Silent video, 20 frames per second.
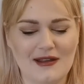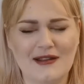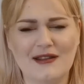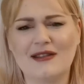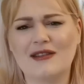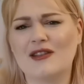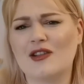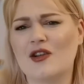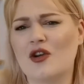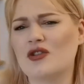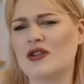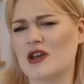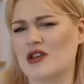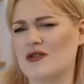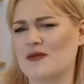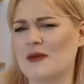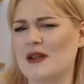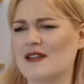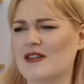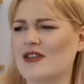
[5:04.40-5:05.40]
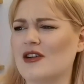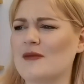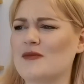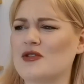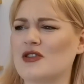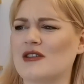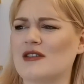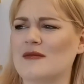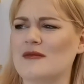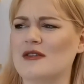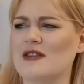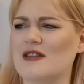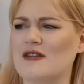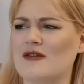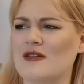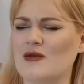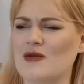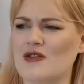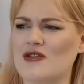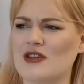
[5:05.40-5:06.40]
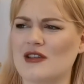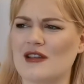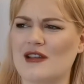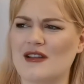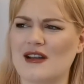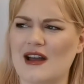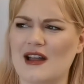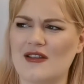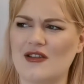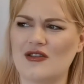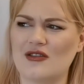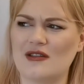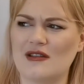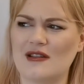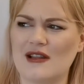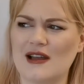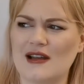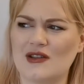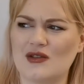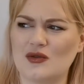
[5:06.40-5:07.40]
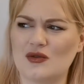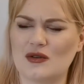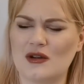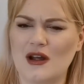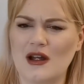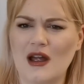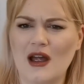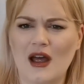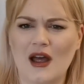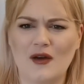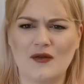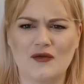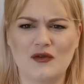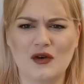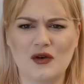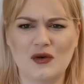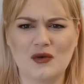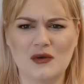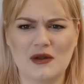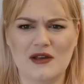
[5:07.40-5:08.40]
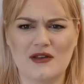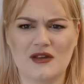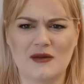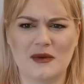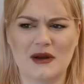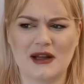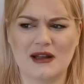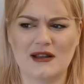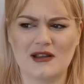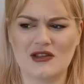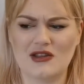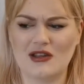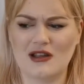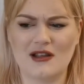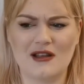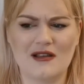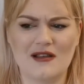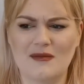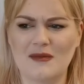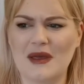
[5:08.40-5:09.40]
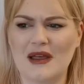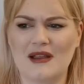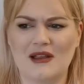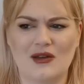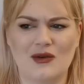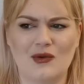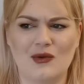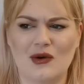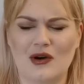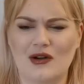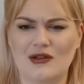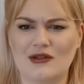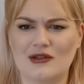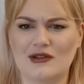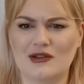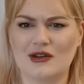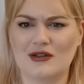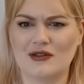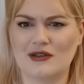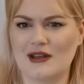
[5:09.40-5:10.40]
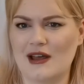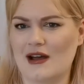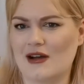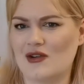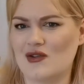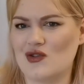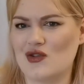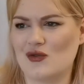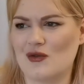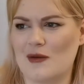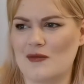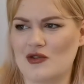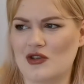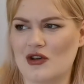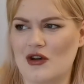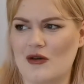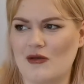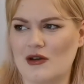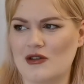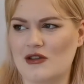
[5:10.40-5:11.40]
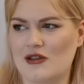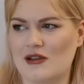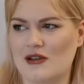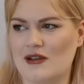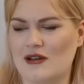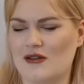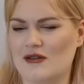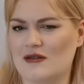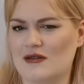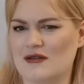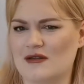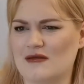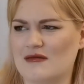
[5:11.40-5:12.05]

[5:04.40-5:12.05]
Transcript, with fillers: i to też mnie trochę przy tym zdziwiło, że ten kanon lektur w ogóle się praktycznie nie zmienił, odkąd ja kończyłam szkołę, czyli od